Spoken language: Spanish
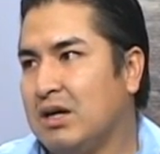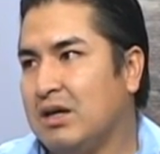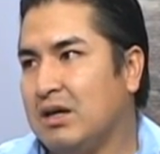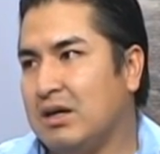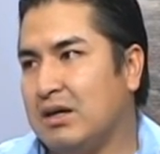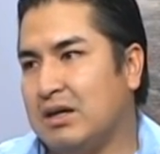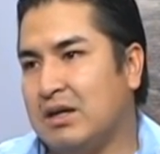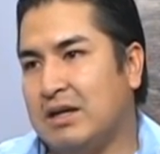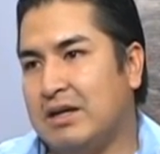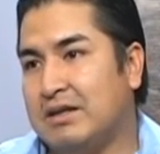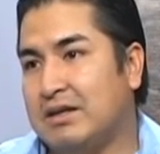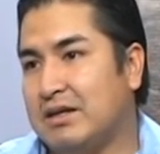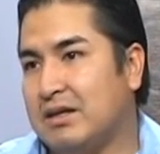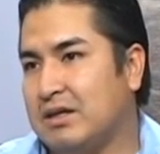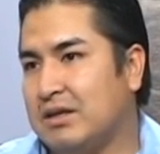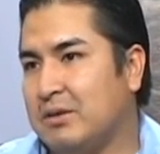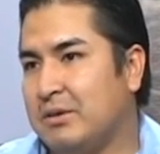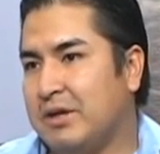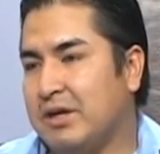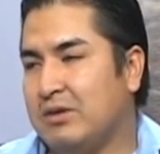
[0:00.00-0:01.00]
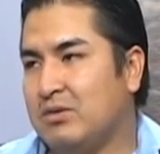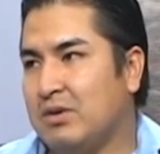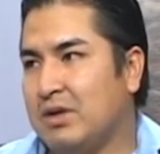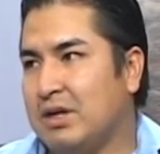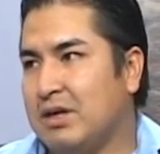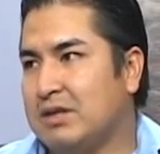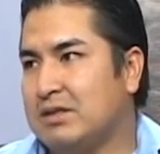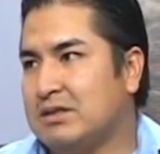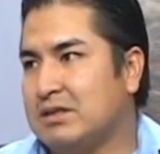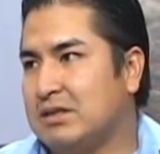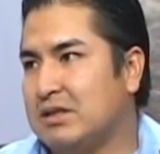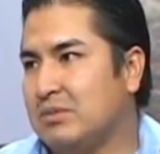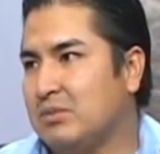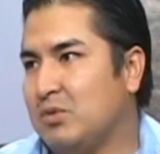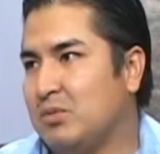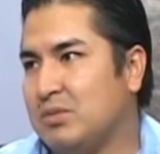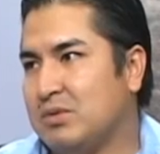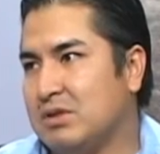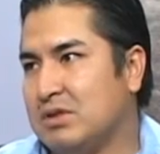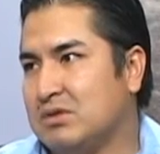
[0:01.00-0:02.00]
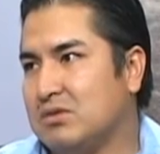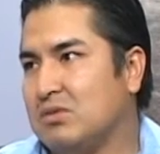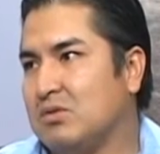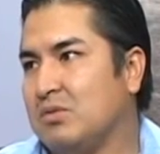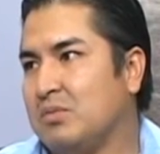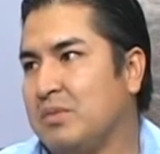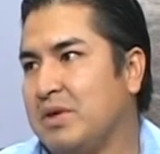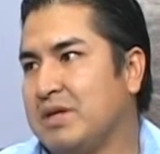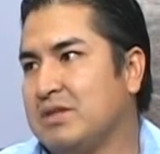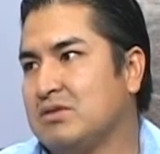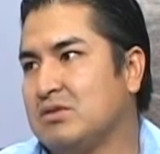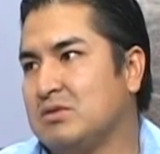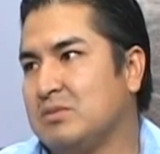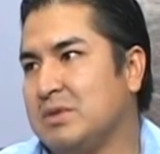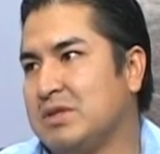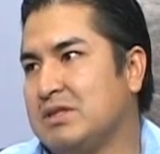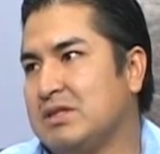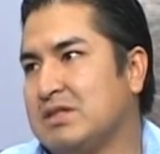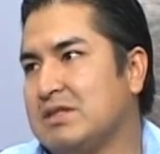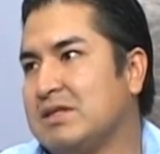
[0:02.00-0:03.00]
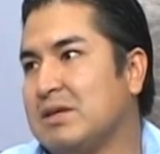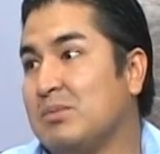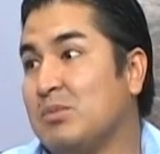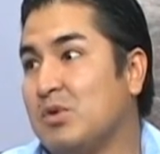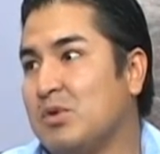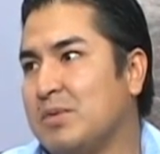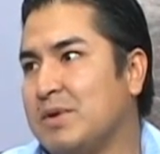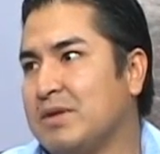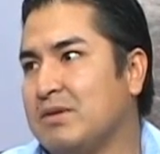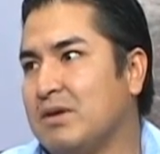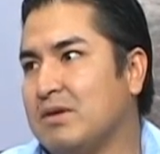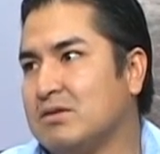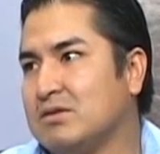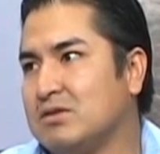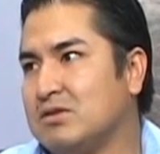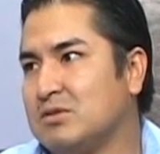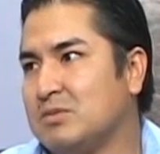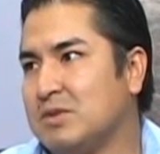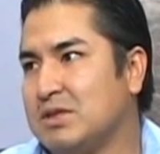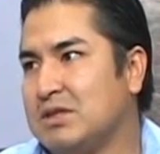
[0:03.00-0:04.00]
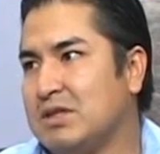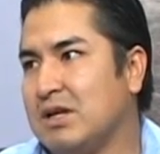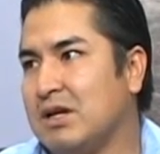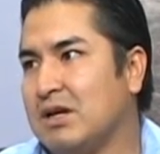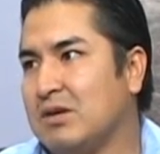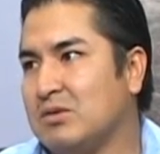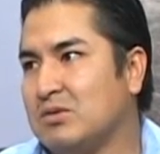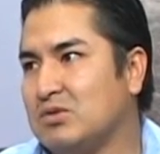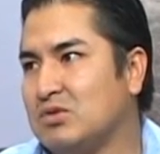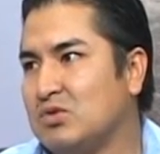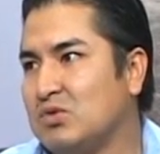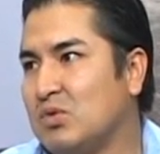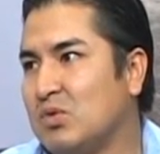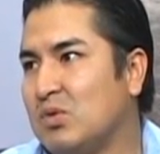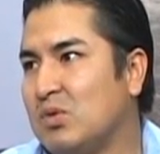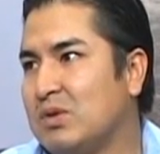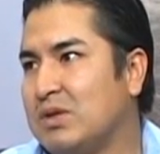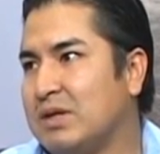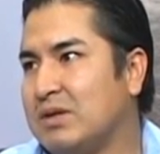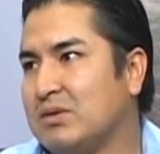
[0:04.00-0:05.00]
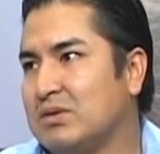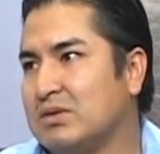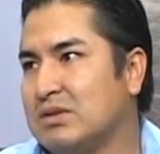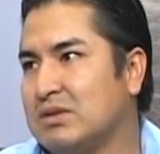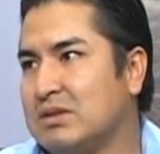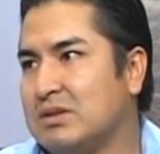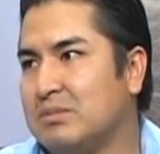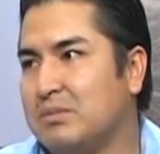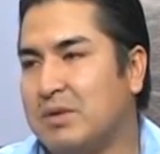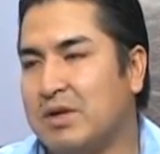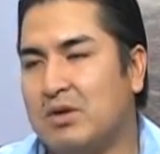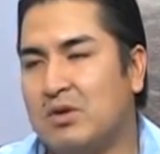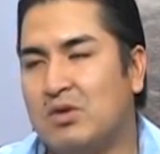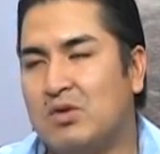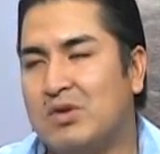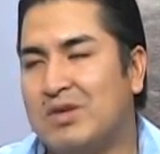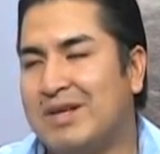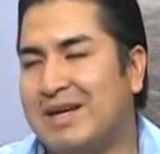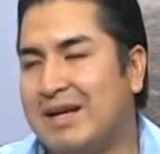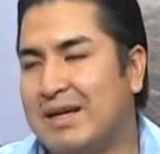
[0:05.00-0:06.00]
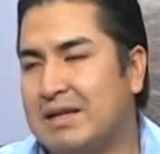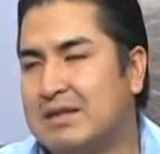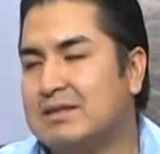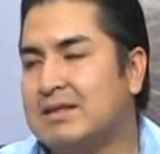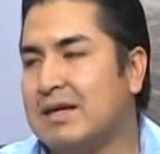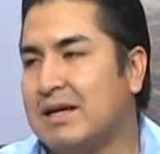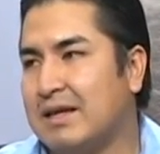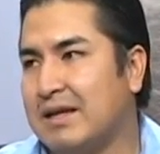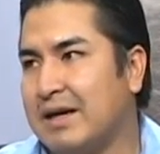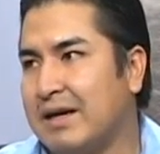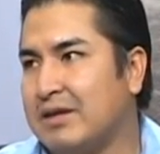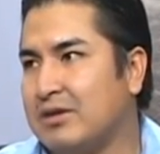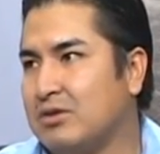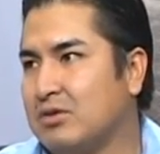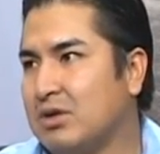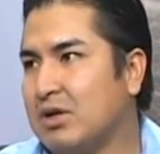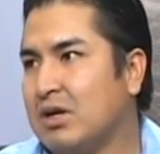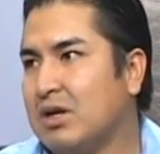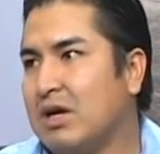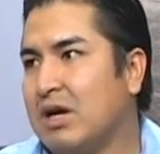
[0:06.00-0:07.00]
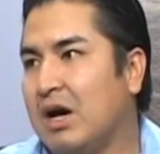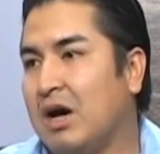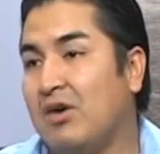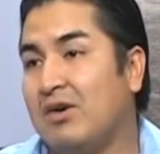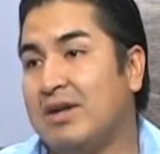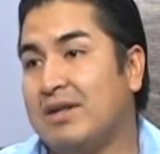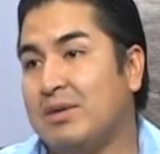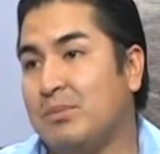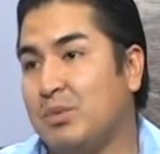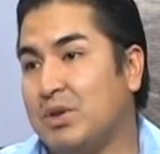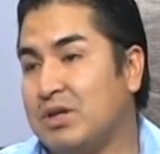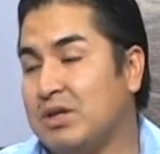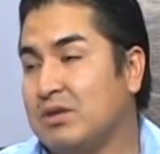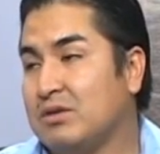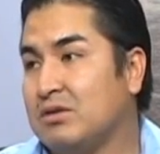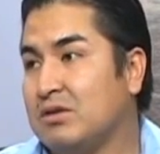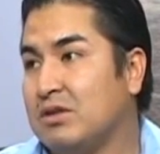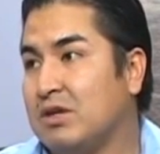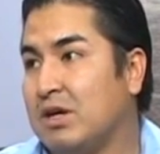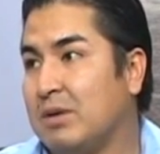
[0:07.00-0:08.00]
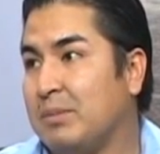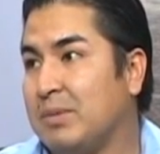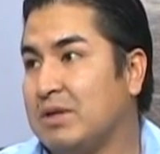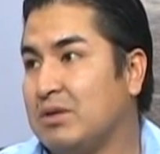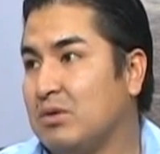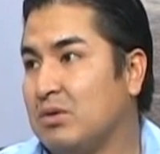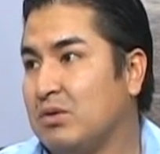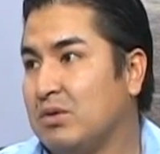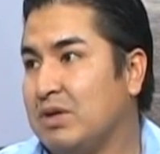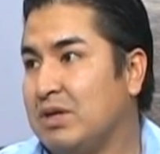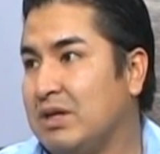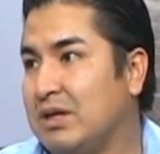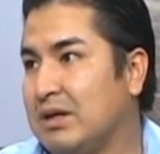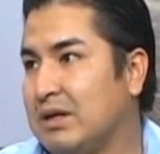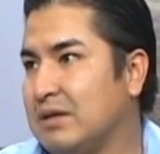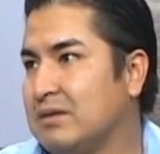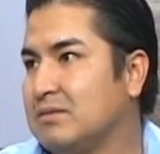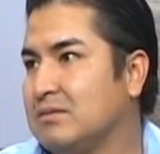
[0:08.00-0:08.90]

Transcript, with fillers: y el lente que debería durar ese tiempo, pues les dura un mes, dos meses y están volviendo a los dos meses a la consulta y cosas así. Pero lo ideal es cada año, ahora dependiendo de la patología,